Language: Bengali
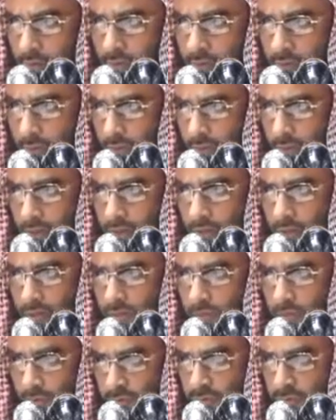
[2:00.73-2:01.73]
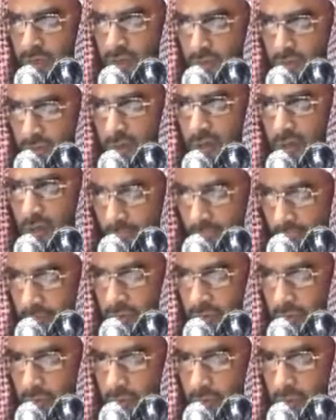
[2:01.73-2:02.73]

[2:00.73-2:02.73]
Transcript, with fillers: নফলের কোনো পরিমাণ যদি থাকতো